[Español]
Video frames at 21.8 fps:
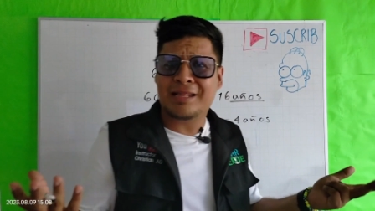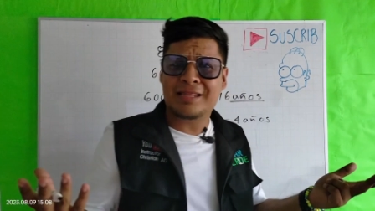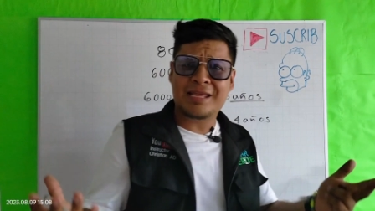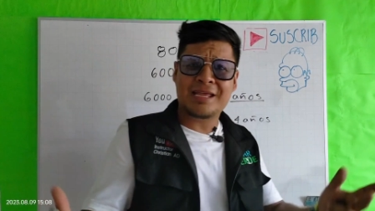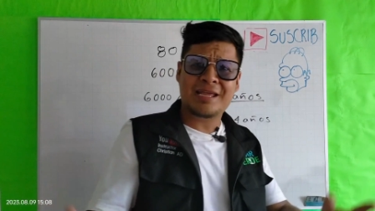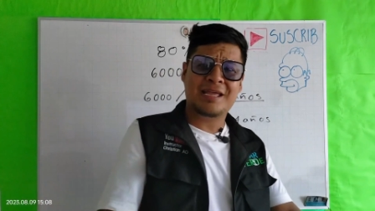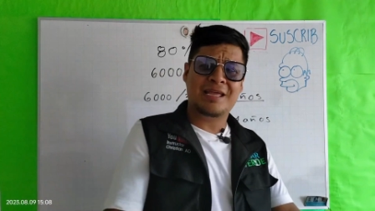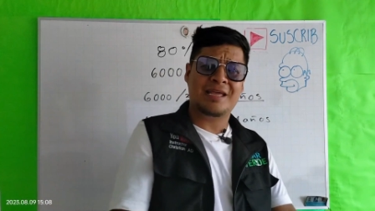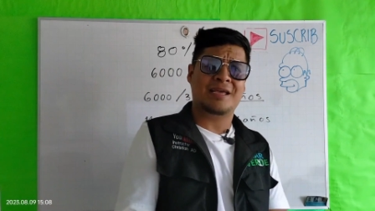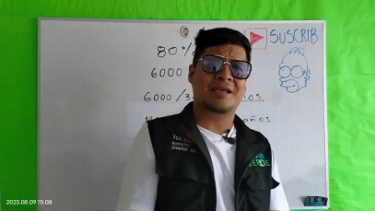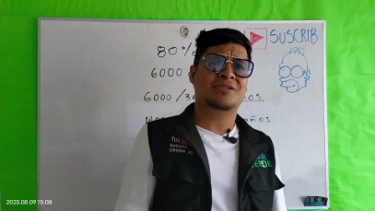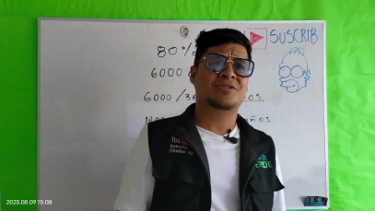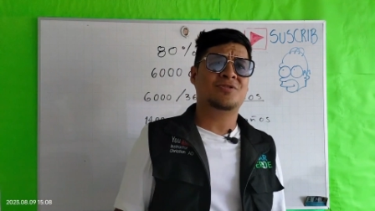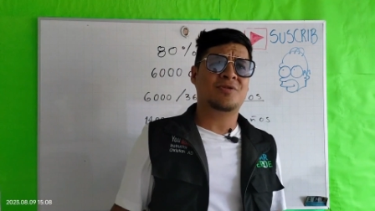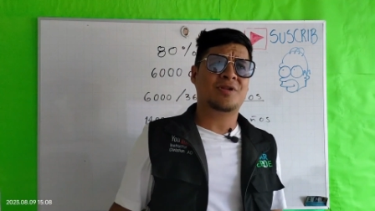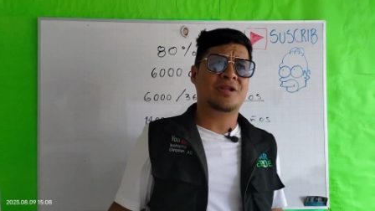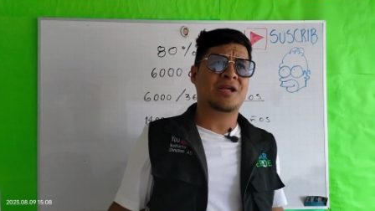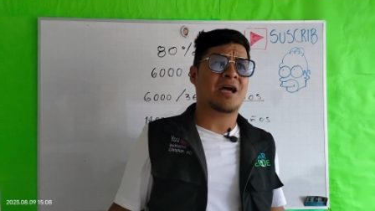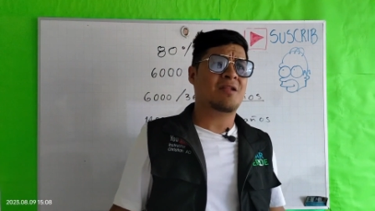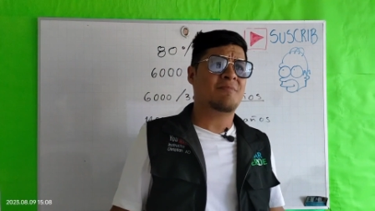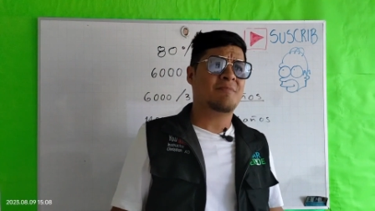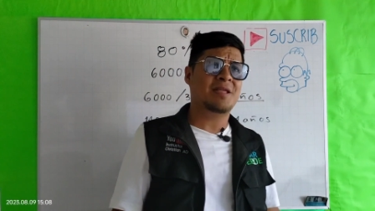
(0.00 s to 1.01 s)
de que eso
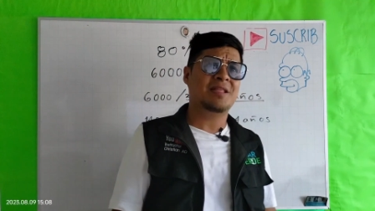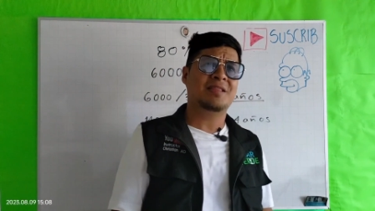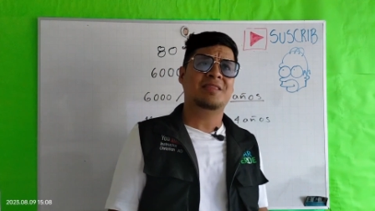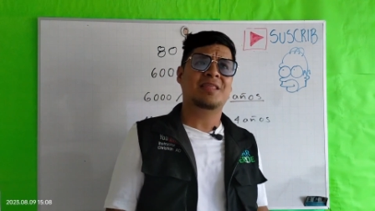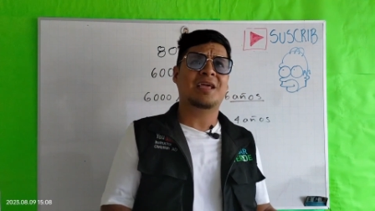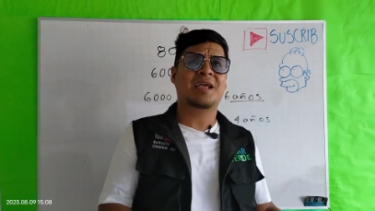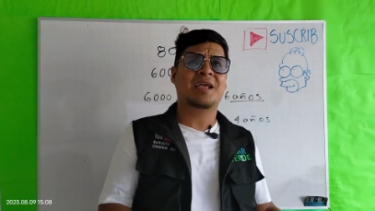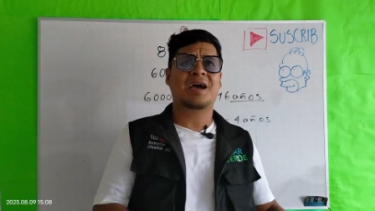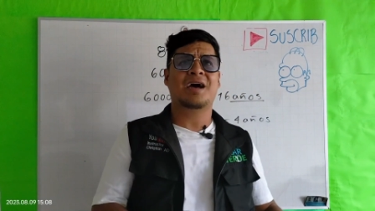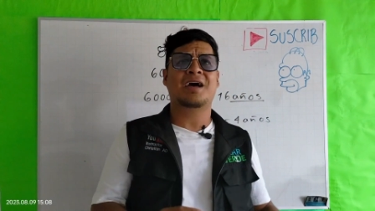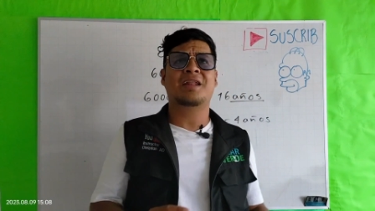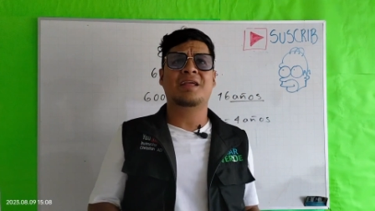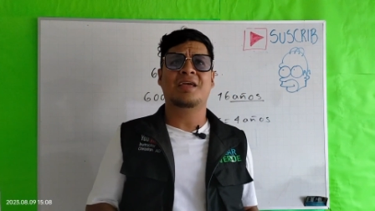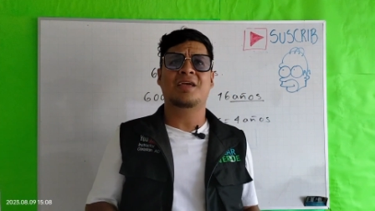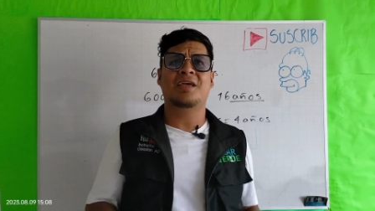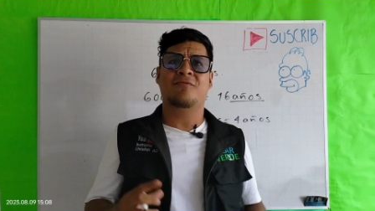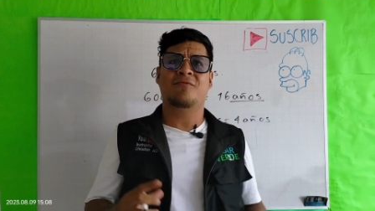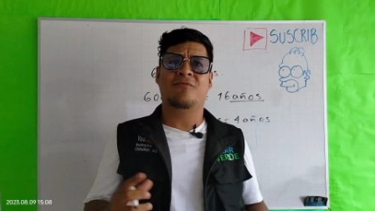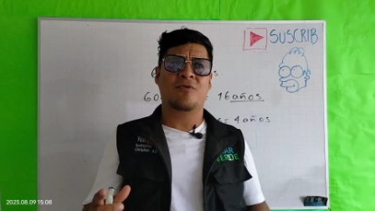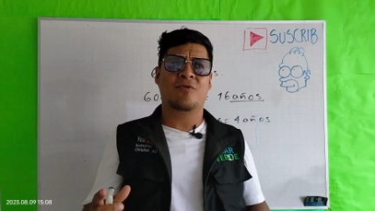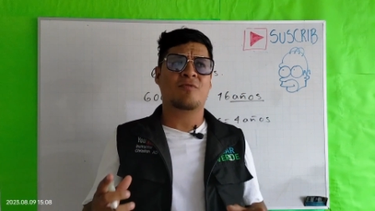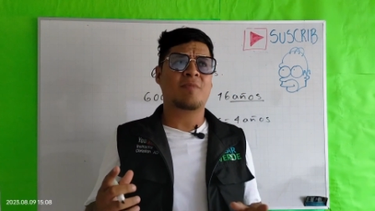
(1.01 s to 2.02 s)
realmente cargue
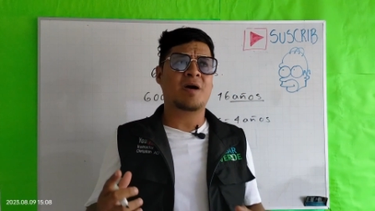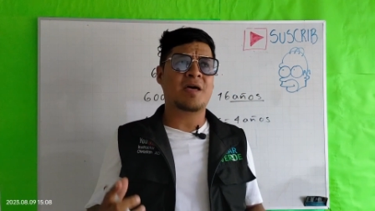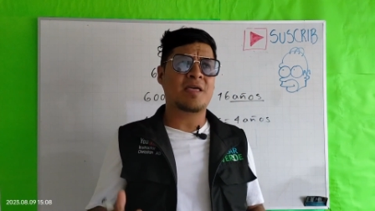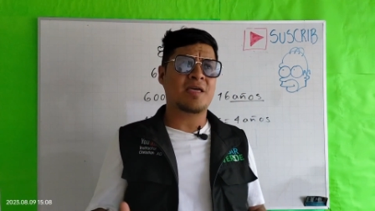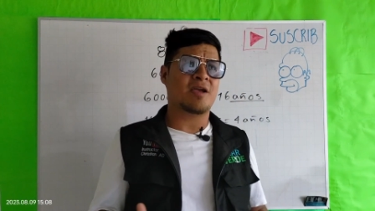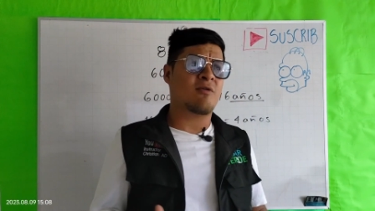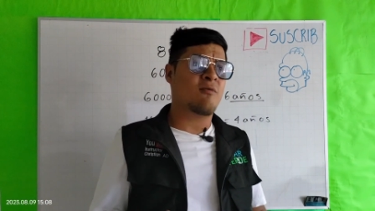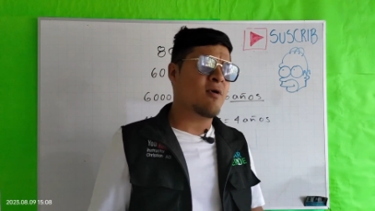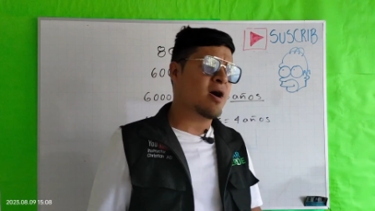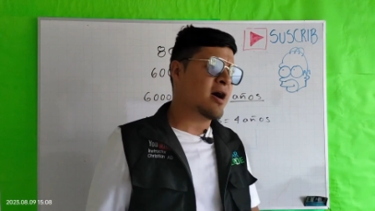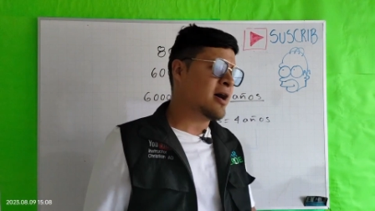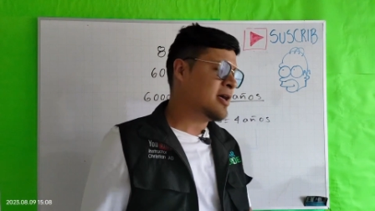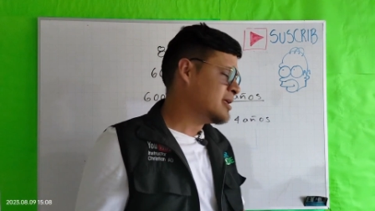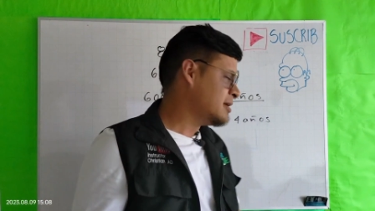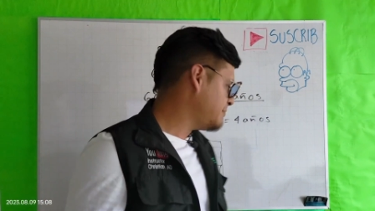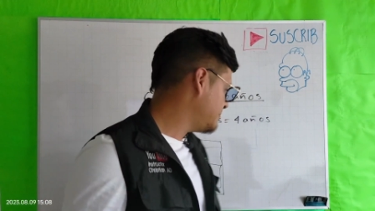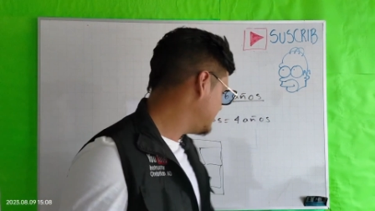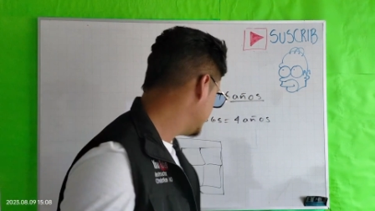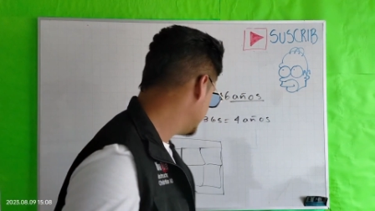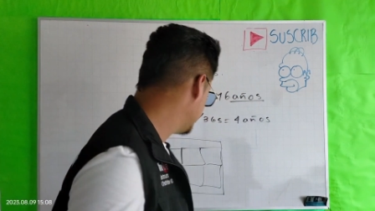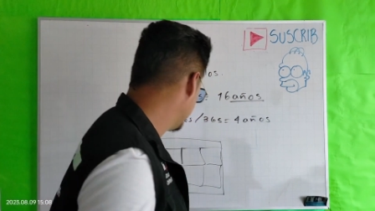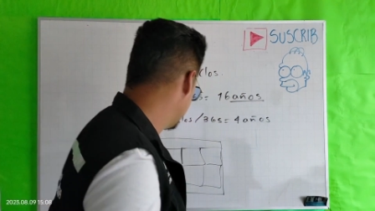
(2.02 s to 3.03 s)
de forma adecuada?
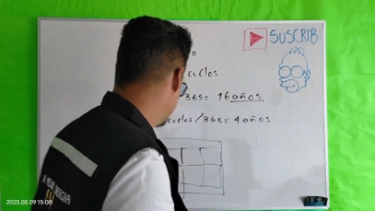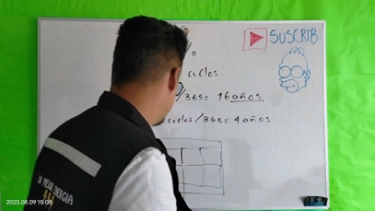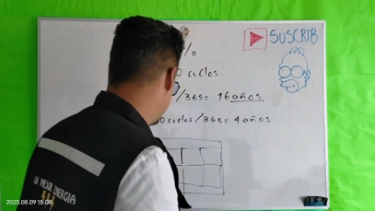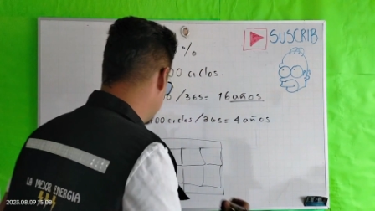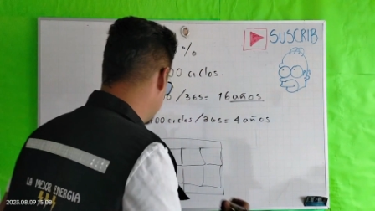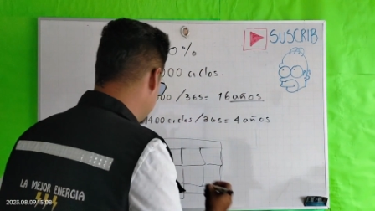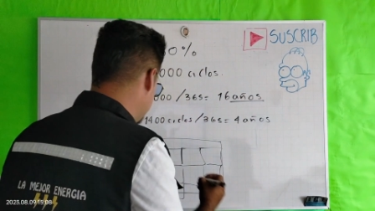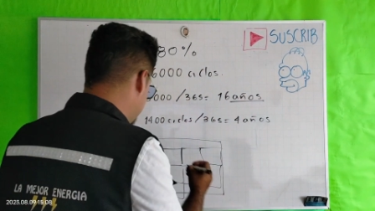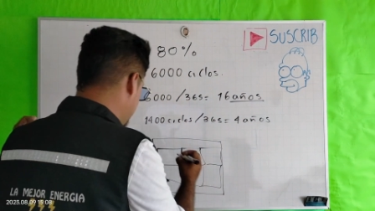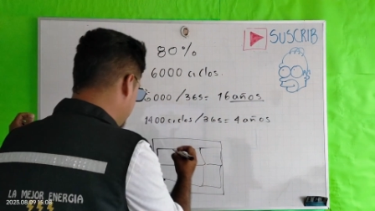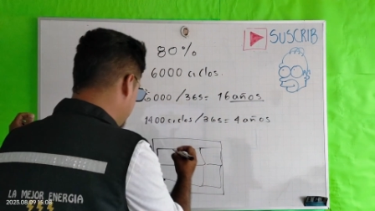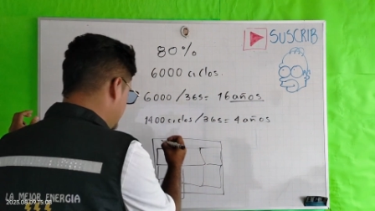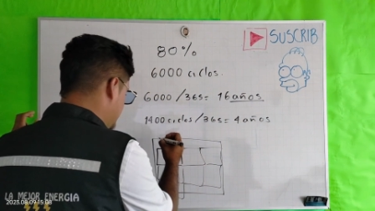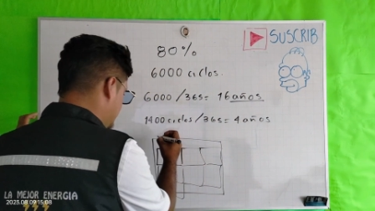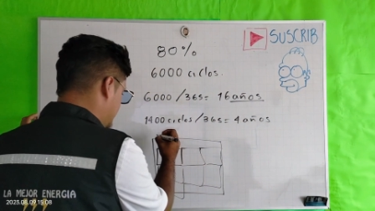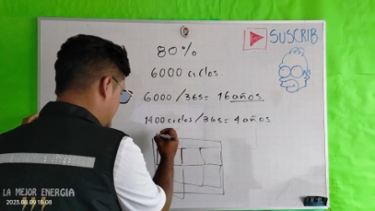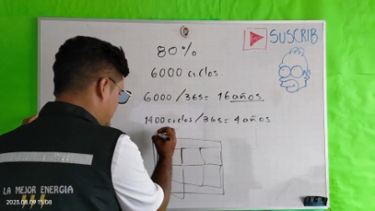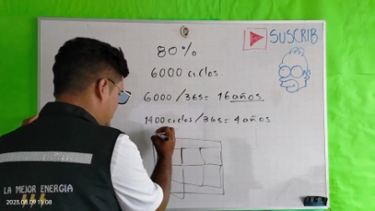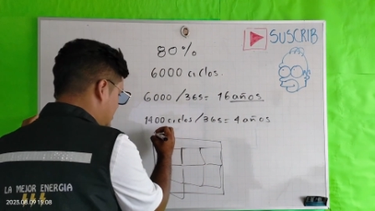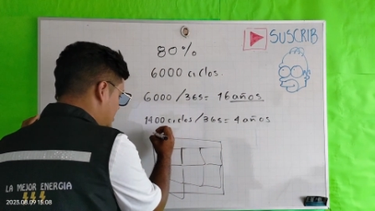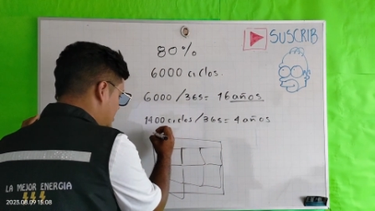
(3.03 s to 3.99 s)
Pues muy sencillo.